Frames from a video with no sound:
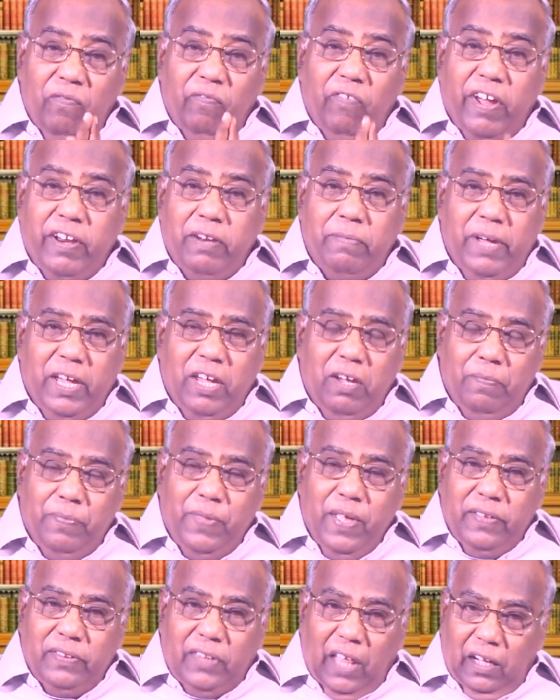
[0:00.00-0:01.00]
வறுமையும்
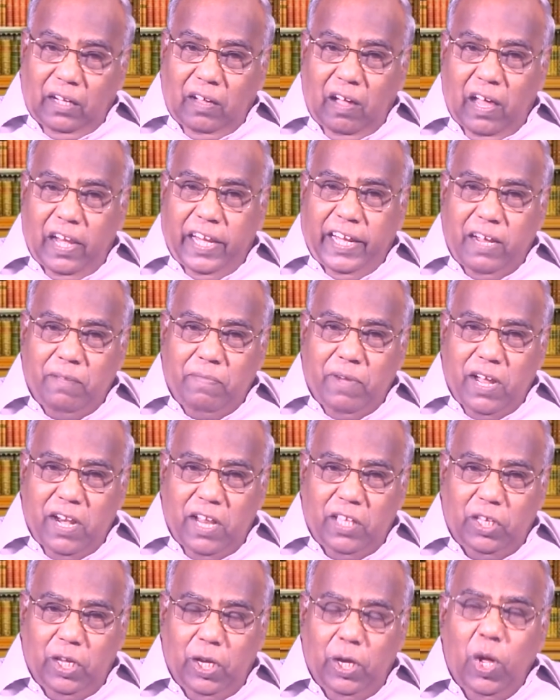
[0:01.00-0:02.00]

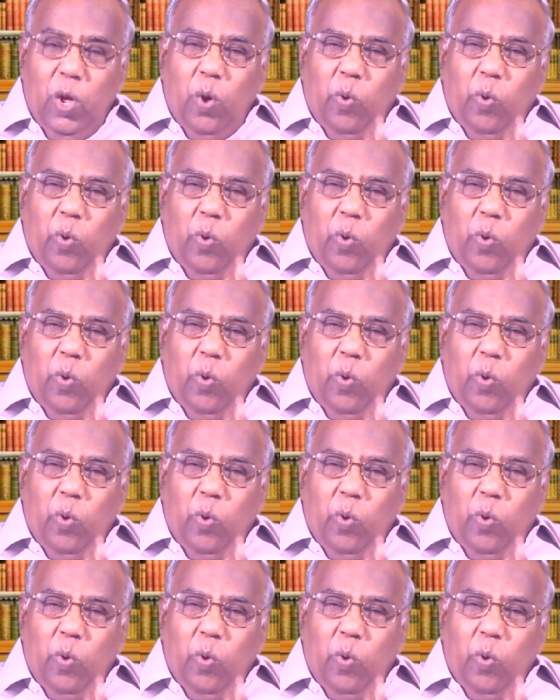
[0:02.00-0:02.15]
தற்காலிகமானது